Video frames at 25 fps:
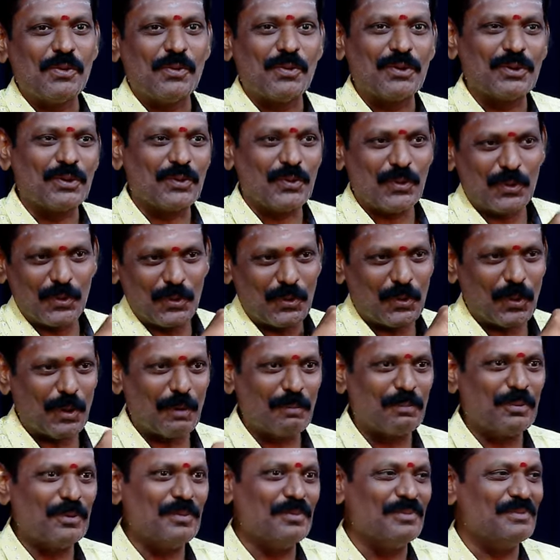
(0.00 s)
உனக்கு ஒரு
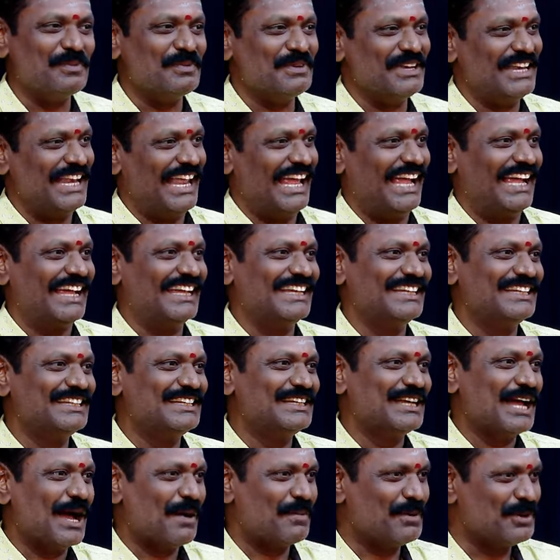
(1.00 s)
குழப்பமும் இல்லை
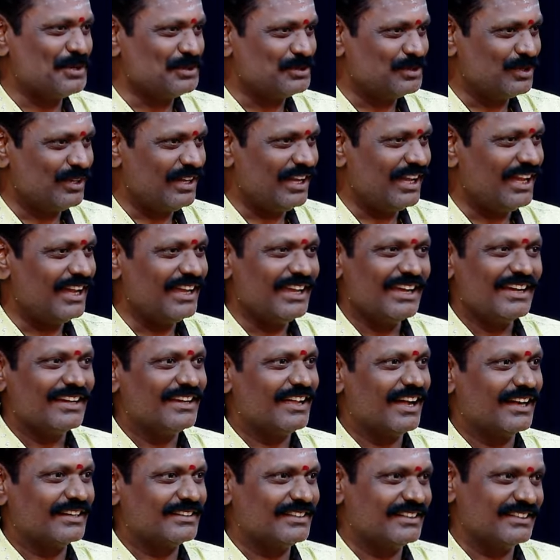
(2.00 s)
அப்படின்னு சொல்லி
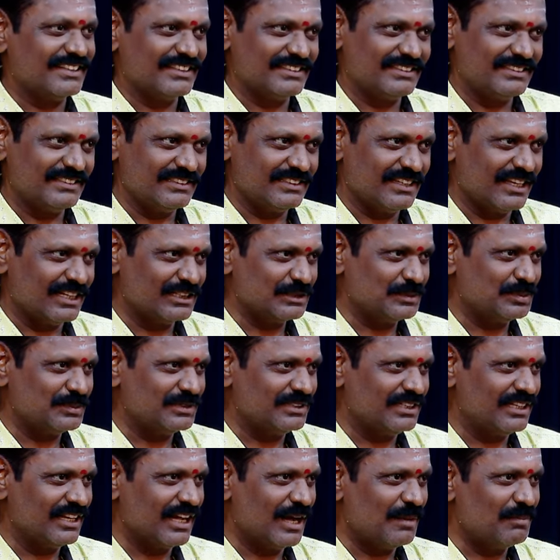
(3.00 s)
டாக்டர் நர்ஸு
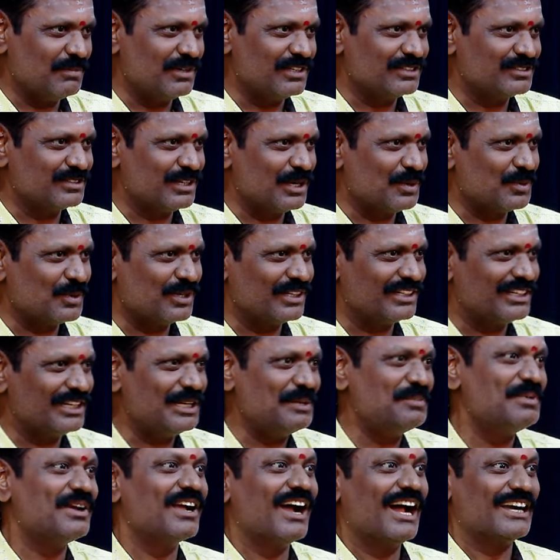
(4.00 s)
ஆஸ்பத்திரி ஆம்புலன்ஸ்லாம் உனக்கு
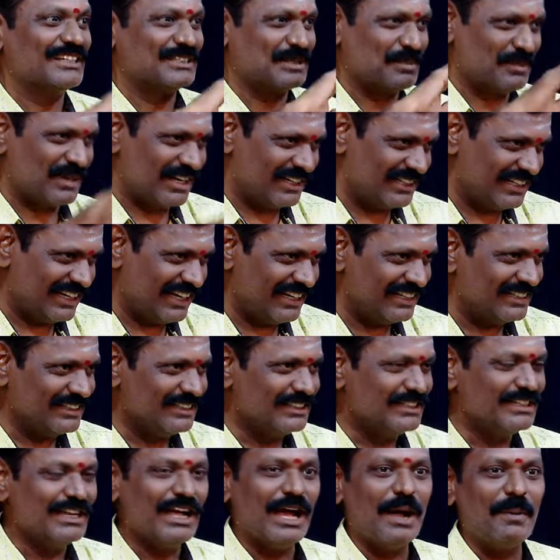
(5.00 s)
இனிமேல் காட்ட மாட்டேன்
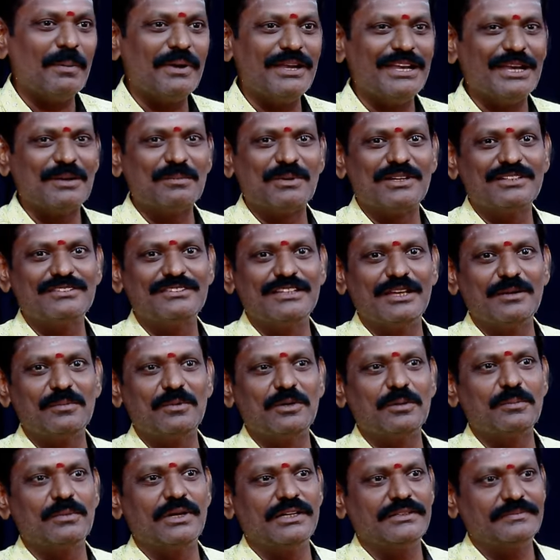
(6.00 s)
அப்படின்னு என் மனசு
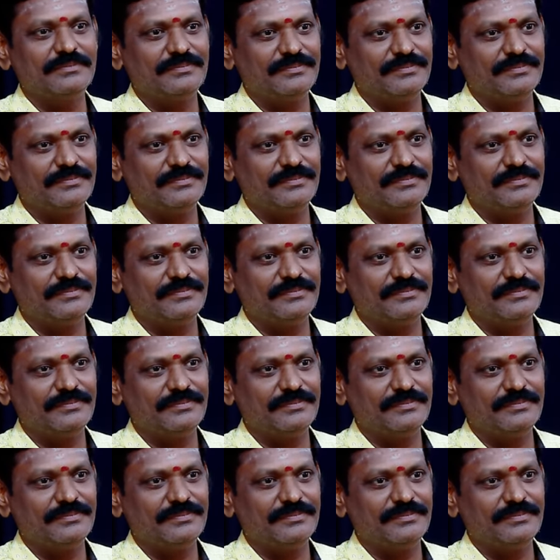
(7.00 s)
செயல்படுமா